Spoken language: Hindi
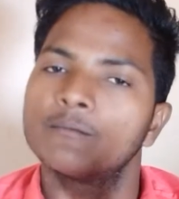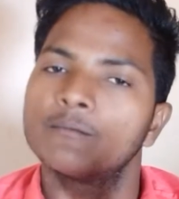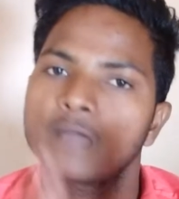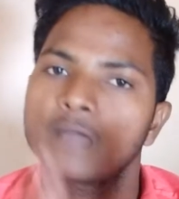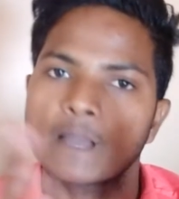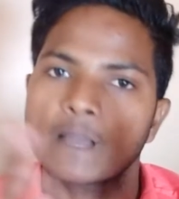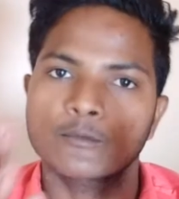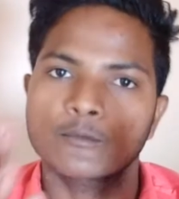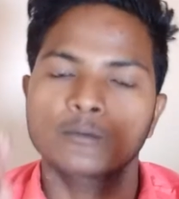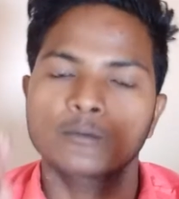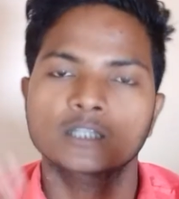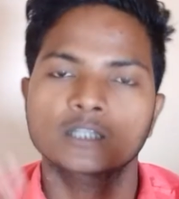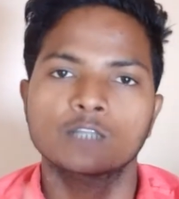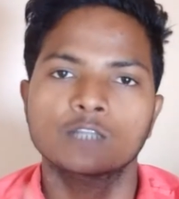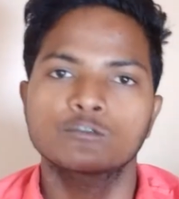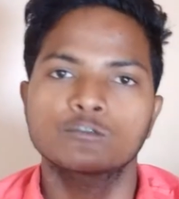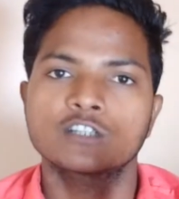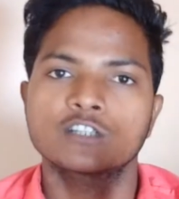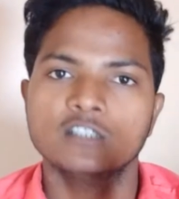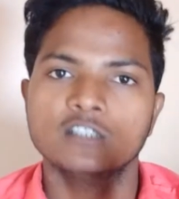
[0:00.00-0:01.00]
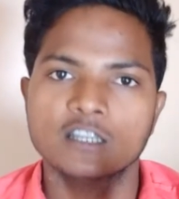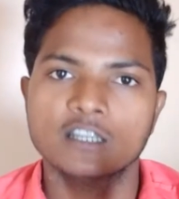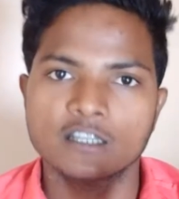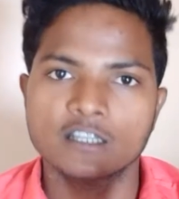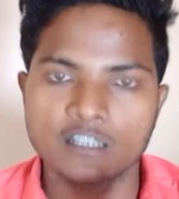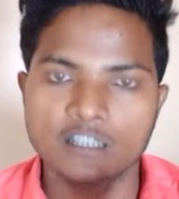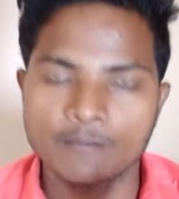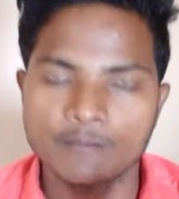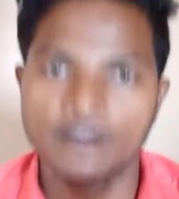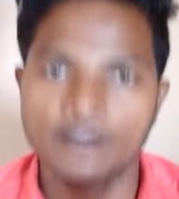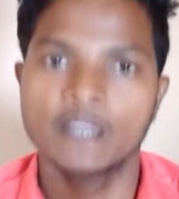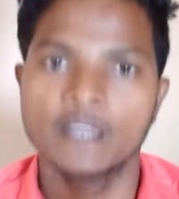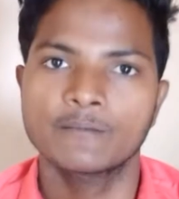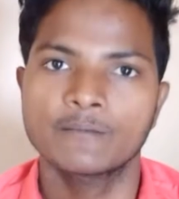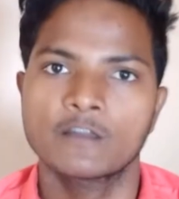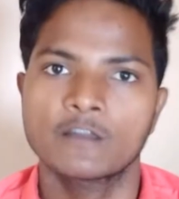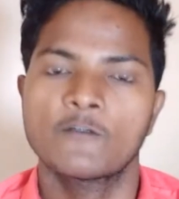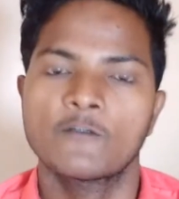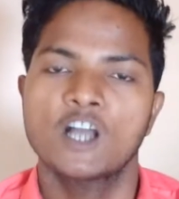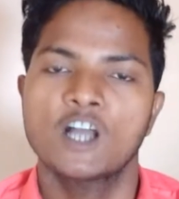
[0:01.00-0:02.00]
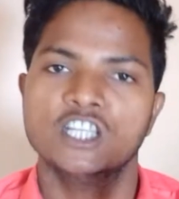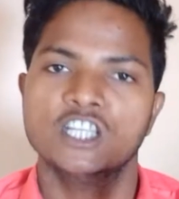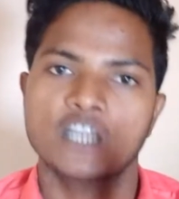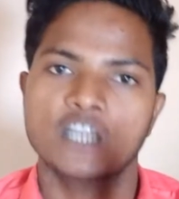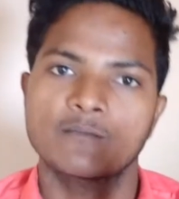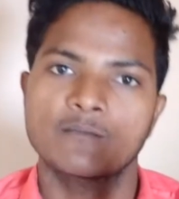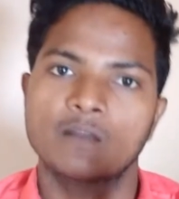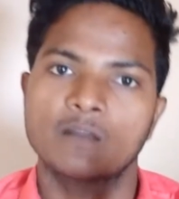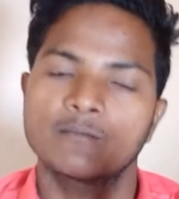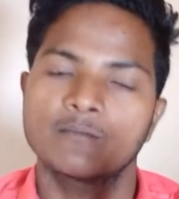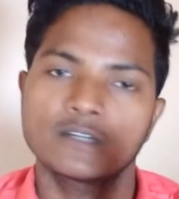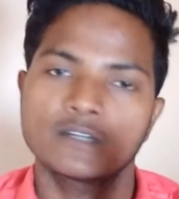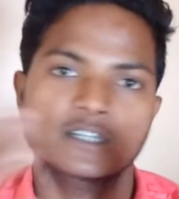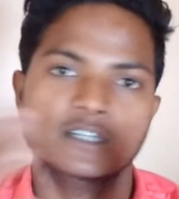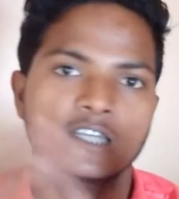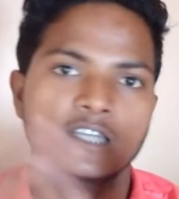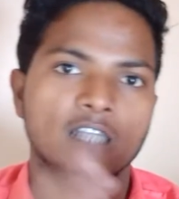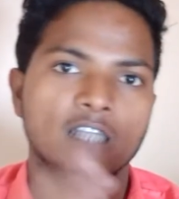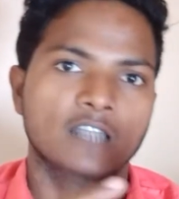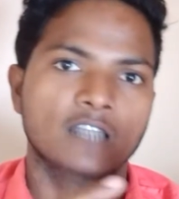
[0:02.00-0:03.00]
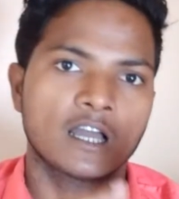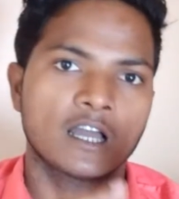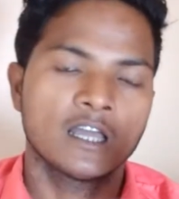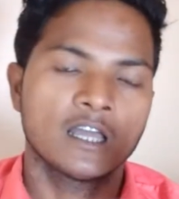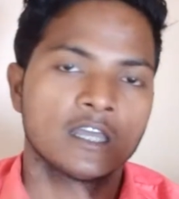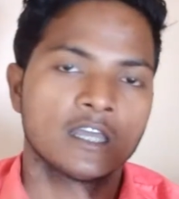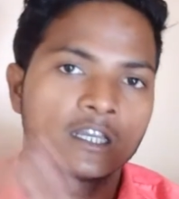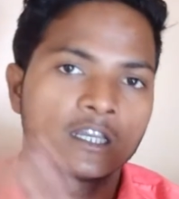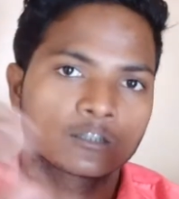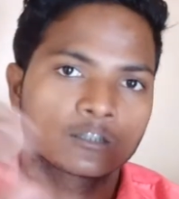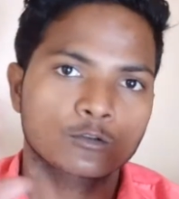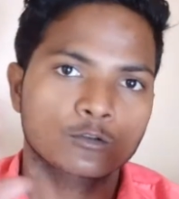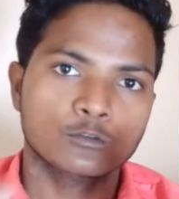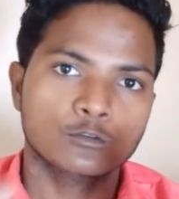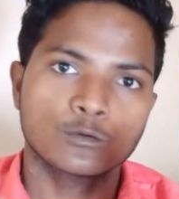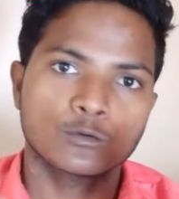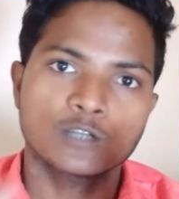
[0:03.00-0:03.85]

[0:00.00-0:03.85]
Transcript: मैं आपको बता दूं जिस तरीके से मैंने अपना वॉच टाइम कंप्लीट किया था दोस्तों